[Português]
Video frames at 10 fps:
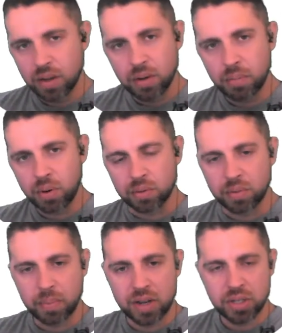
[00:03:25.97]

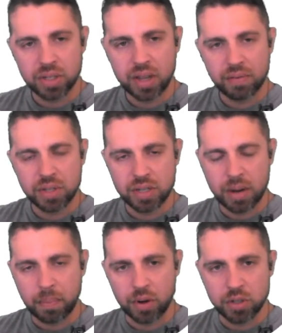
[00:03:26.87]
Pronto, a partir daí você
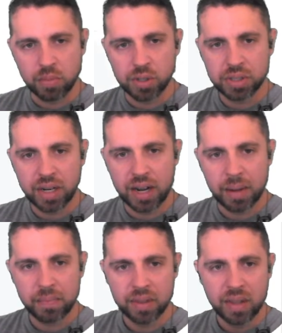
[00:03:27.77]
já pode
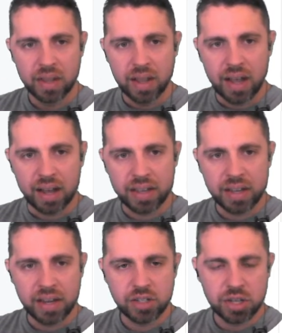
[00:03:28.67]
mostrar.
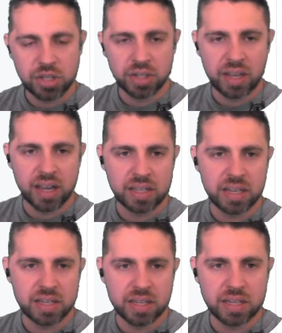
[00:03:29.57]
Aqui a gente tem a
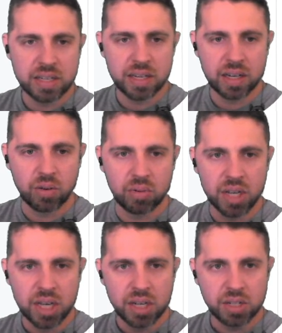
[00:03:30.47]
descrição
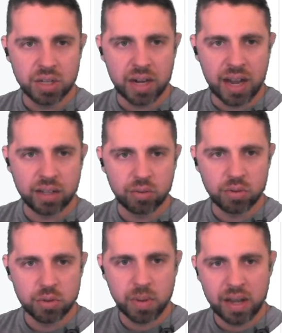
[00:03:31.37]
de cada
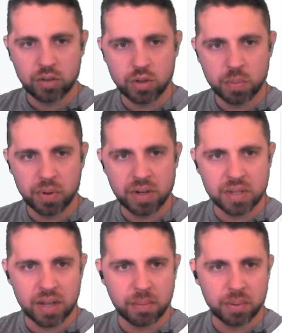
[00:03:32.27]
um dos métodos, por
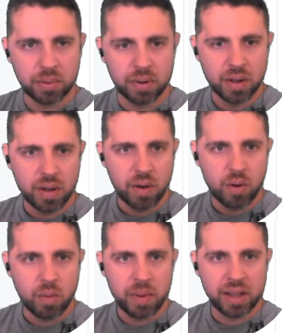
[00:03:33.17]
exemplo,
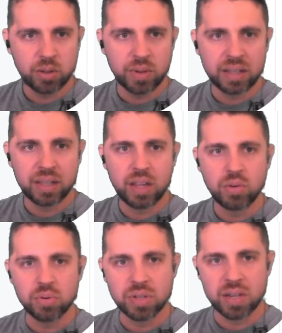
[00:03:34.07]
o método
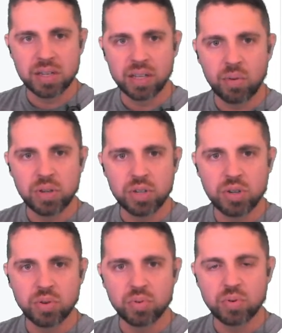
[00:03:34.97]
addUser. Se não
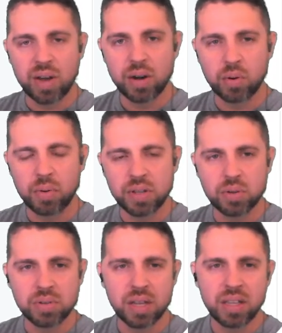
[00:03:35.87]
existe um usuário com
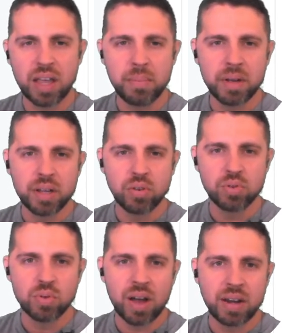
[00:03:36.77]
esse username, cria o
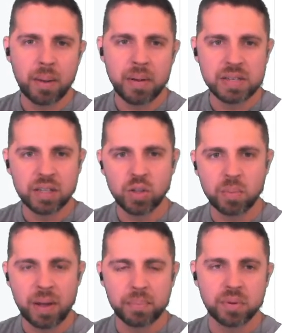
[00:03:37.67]
usuário e armazena
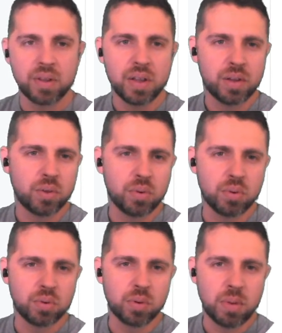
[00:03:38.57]
no mapa,
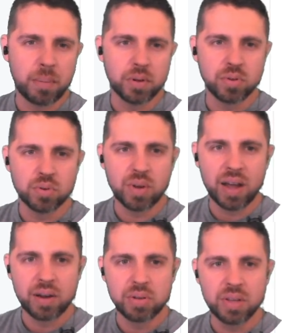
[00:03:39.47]
no, no mapa de
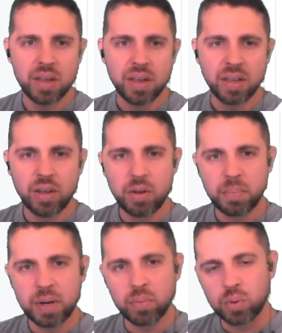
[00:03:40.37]
usuários e eu
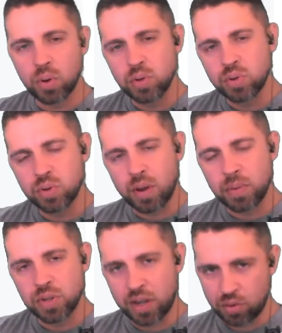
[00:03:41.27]
imprimo todos os
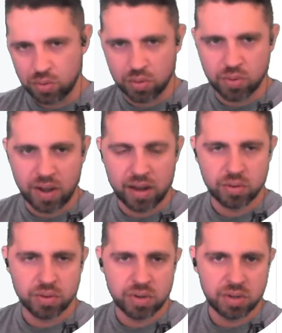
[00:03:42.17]
objetos
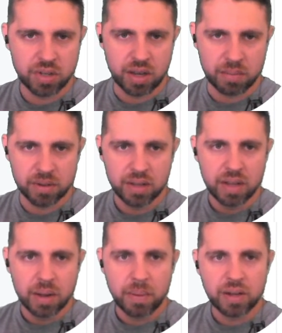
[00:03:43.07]
usuários do sistema.
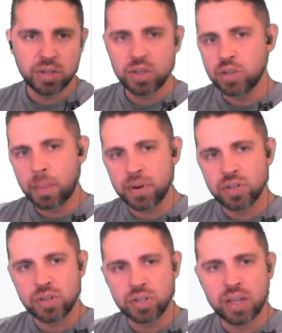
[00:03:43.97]
A partir disso é para a
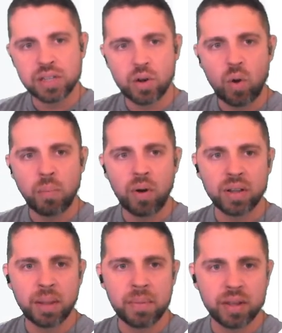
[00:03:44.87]
gente ter esse
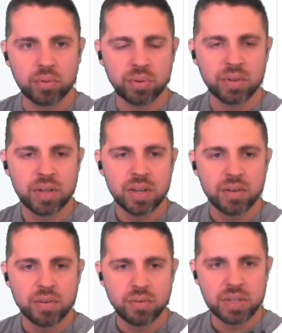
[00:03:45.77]
comportamento
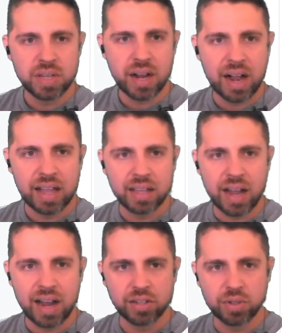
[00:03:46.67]
você
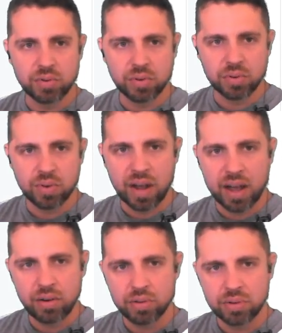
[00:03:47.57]
cadastra os
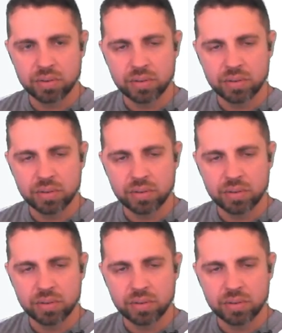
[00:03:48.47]
usuários.